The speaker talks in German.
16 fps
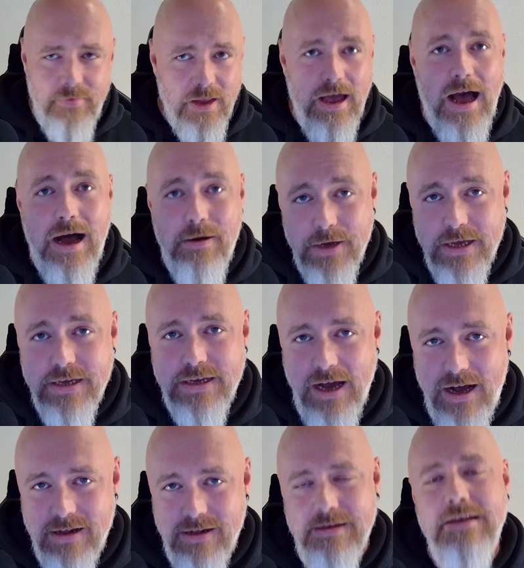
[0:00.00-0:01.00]
Aber
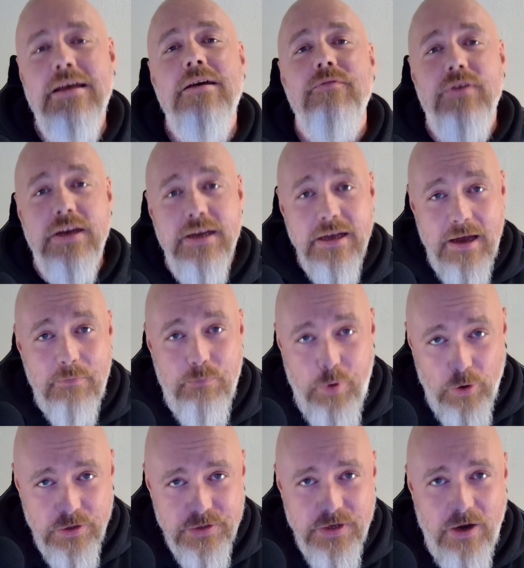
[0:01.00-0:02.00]
egal, wenn ihr da
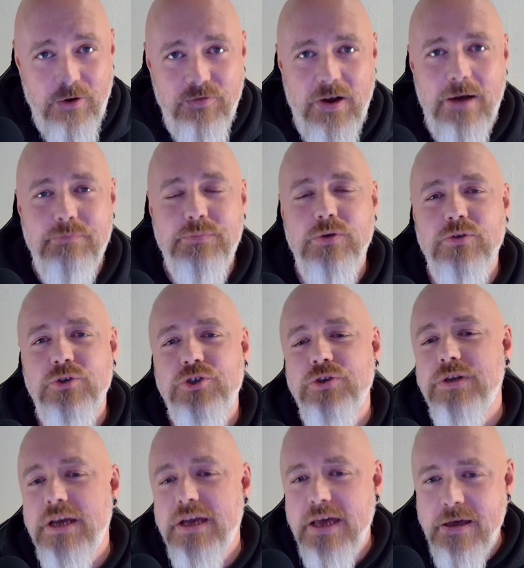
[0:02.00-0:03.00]
Bock drauf habt und
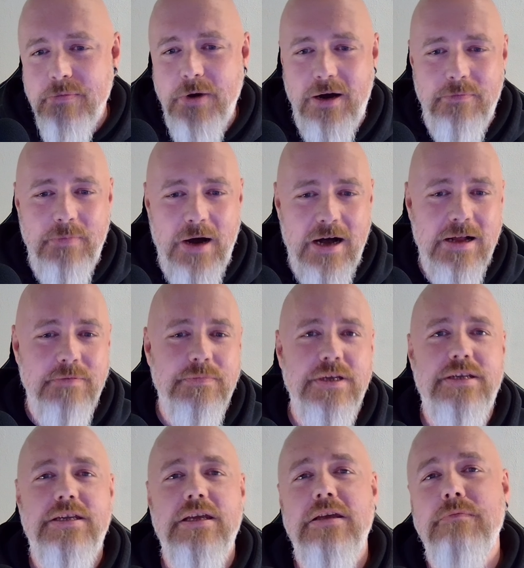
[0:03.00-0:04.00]
schon immer mal
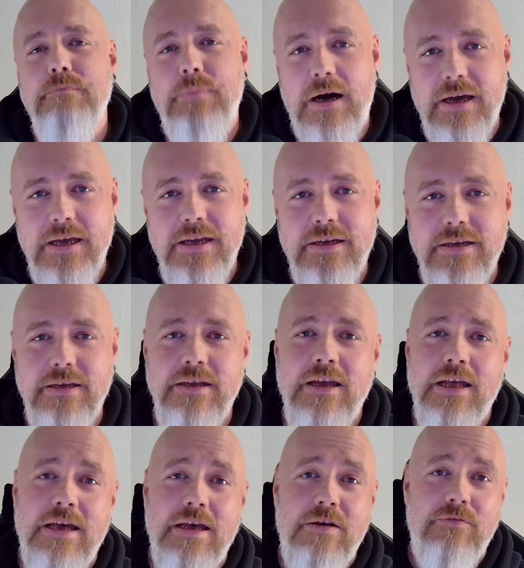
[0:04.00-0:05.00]
mit den beiden
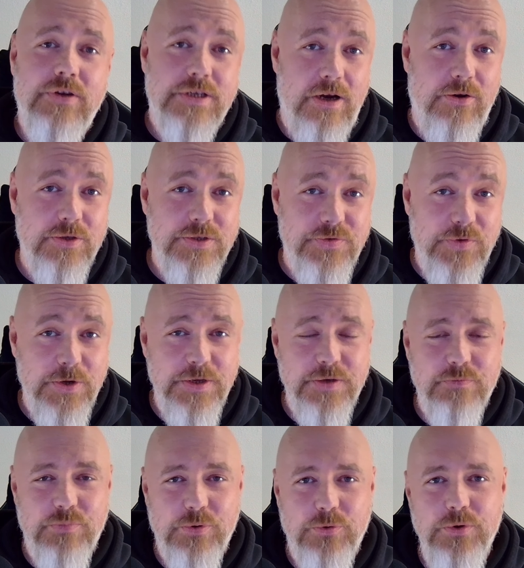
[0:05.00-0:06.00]

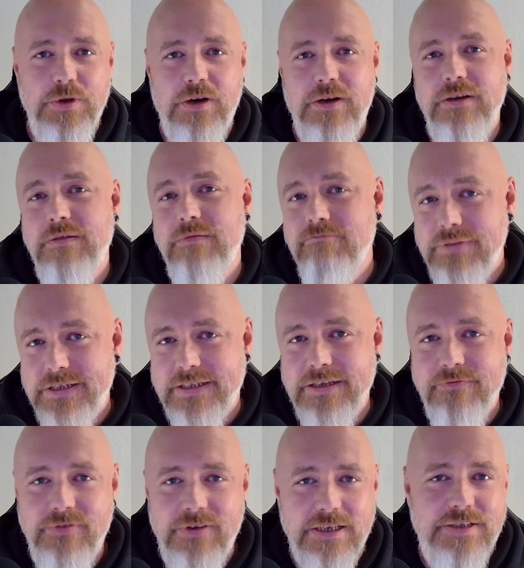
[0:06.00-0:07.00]
vertrauenswürdigen Brüdern ein
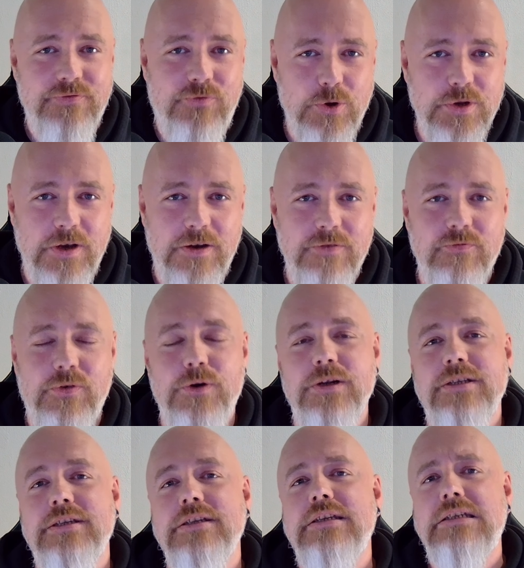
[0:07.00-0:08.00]
bisschen was futtern
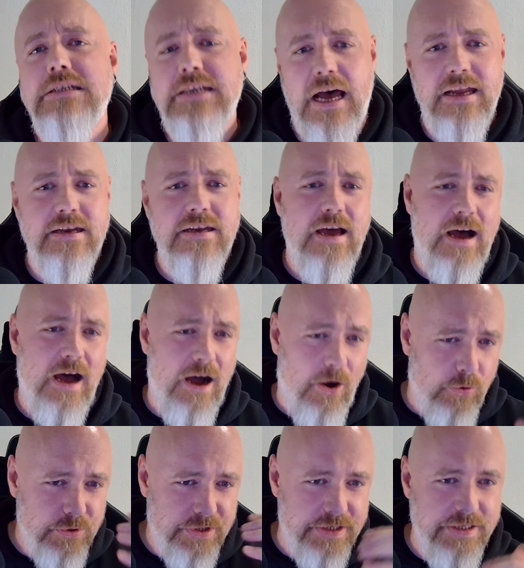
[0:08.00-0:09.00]
wolltet, dann
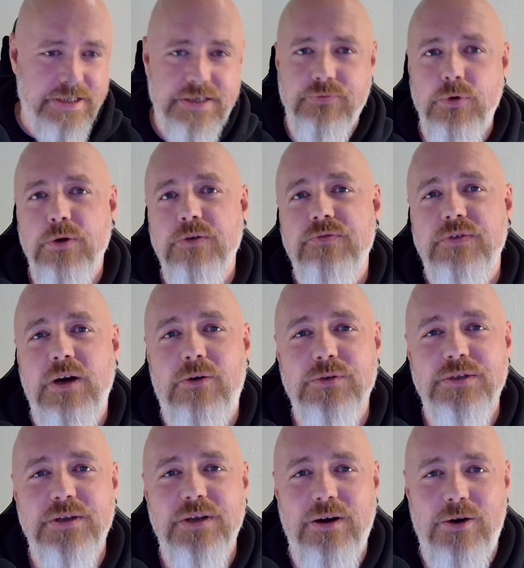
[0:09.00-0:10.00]
haut die
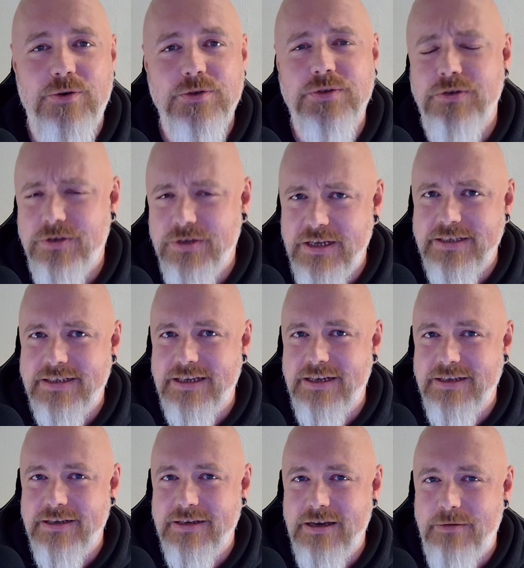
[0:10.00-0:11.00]
12.000 raus und dann
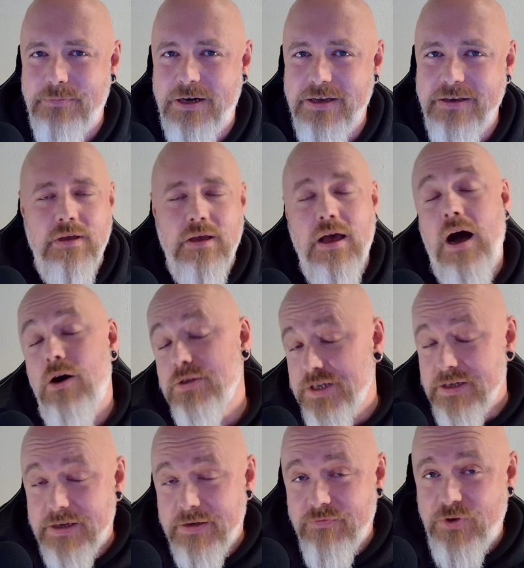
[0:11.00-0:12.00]
seid ihr dabei.
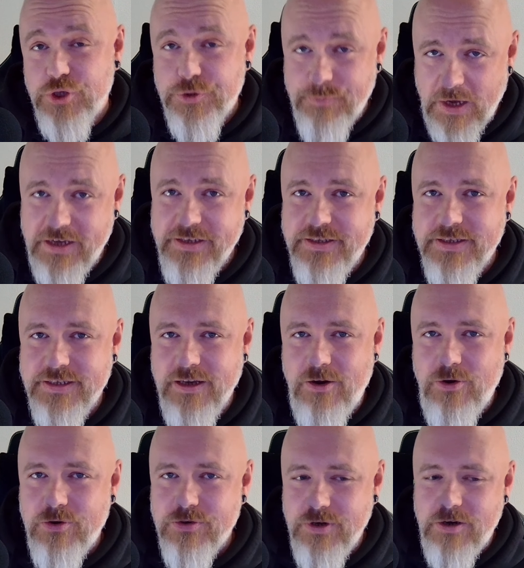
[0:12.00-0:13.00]
Außerdem versprechen sie
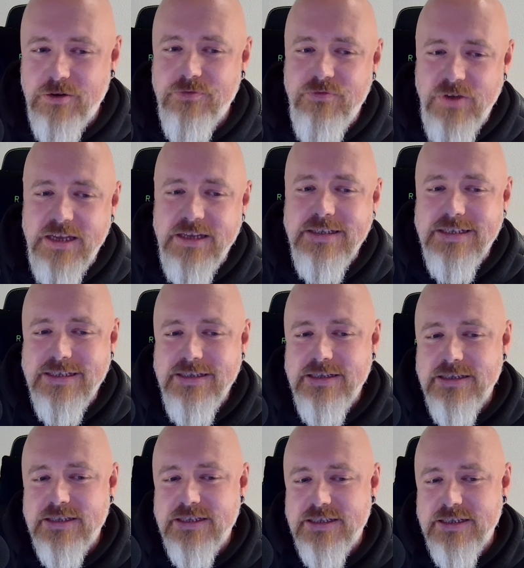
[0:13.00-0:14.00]
auch noch, wenn sie
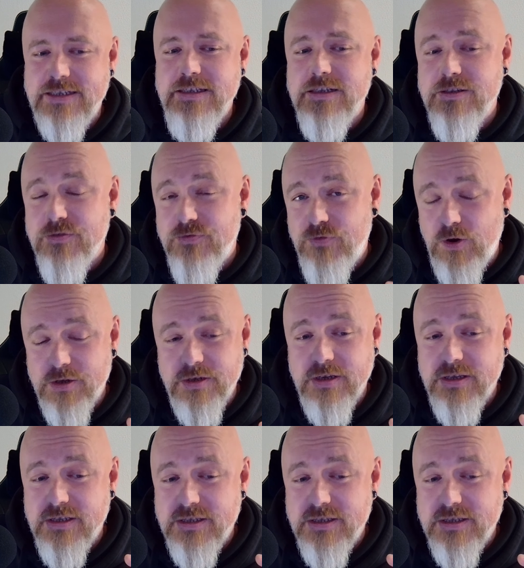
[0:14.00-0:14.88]
das Ziel von